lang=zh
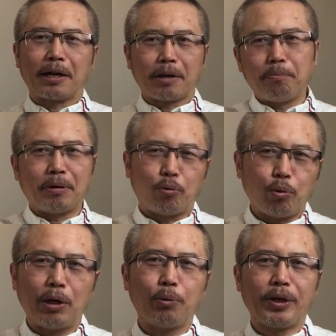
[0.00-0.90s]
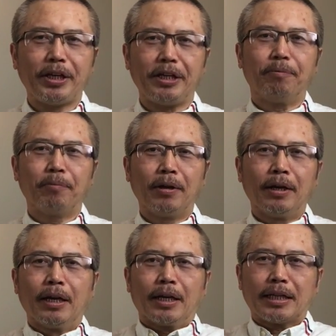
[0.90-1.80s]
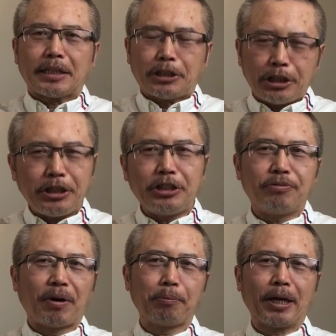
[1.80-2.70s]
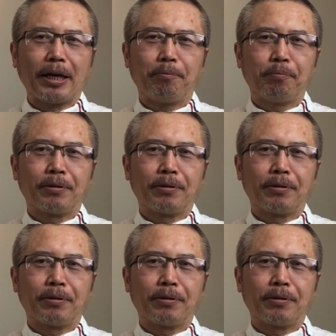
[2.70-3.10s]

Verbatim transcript: 根本无能为力。那在经济方面呢，